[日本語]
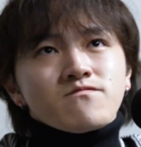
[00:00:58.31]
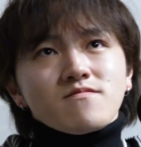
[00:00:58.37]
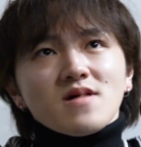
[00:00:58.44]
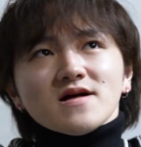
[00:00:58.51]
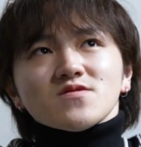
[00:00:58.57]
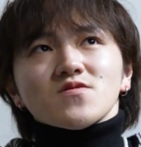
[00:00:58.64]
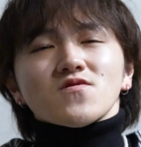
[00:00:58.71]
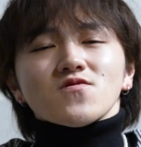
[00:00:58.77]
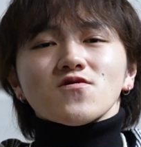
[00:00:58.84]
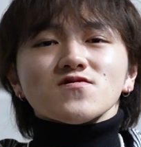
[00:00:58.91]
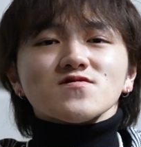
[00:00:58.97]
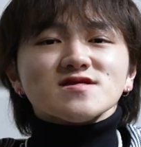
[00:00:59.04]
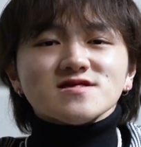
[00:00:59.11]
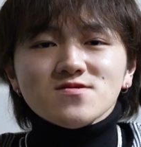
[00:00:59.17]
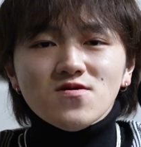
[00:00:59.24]
まあ、あの今
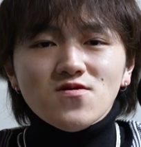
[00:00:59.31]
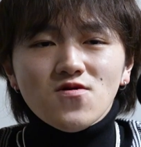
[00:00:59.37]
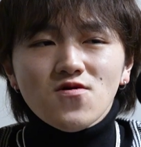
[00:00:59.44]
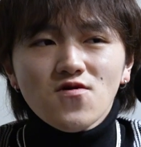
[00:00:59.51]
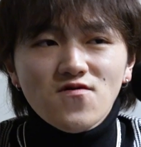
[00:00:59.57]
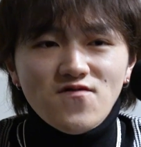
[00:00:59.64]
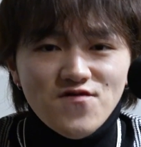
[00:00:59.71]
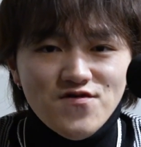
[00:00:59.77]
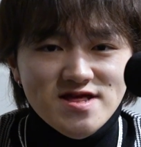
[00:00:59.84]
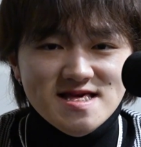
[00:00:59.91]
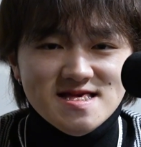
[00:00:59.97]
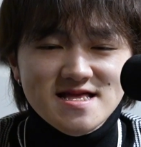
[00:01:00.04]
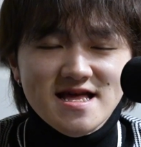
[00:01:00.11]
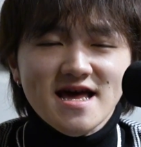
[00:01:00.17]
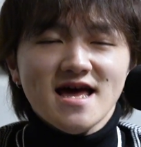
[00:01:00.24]
年の抱負をで
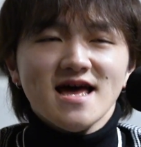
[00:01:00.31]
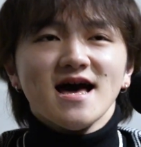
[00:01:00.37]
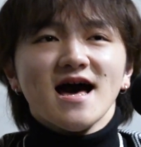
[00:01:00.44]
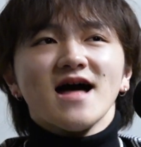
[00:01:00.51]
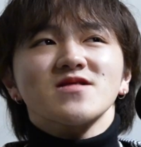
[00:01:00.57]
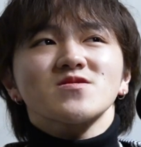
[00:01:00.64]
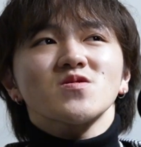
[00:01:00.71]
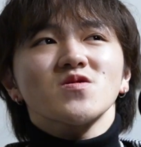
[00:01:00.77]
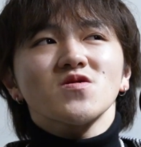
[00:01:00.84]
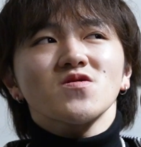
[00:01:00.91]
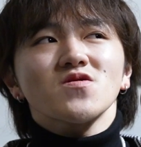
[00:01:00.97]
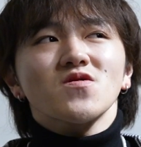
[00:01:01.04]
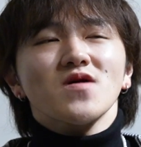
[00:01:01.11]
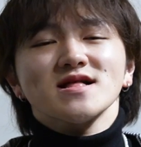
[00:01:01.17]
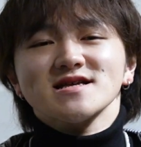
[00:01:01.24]
すねあ
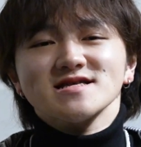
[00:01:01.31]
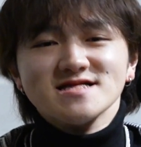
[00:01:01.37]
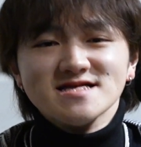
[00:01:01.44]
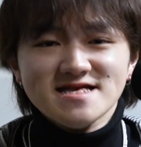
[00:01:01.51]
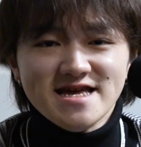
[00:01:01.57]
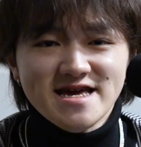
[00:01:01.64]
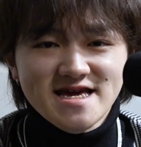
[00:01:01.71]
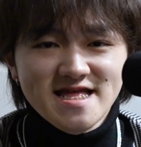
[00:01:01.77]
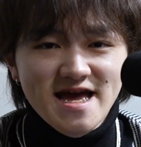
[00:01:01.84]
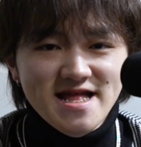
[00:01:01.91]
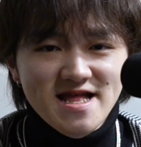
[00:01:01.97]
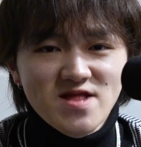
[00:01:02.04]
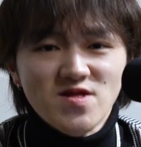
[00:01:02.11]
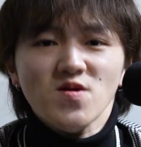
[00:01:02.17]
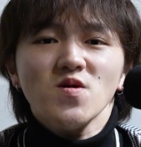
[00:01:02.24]
のお話ししていきたい
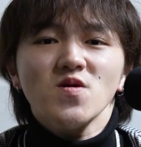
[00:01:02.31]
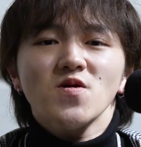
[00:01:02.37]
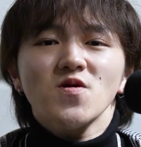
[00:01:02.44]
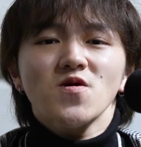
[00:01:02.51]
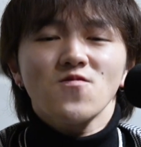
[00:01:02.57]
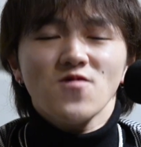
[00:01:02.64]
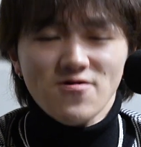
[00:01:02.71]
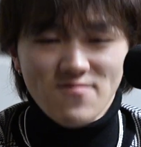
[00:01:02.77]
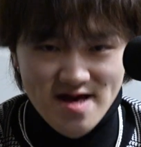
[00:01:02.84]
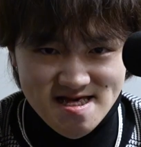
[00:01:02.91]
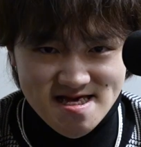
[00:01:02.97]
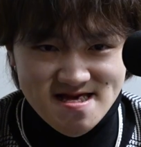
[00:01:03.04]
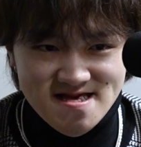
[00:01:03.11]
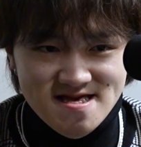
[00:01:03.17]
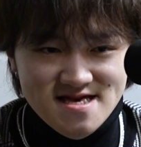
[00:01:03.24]
なと思いま
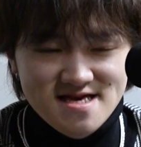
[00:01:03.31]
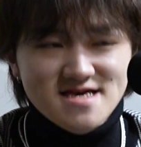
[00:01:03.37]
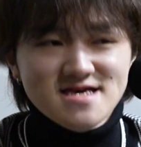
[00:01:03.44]
す。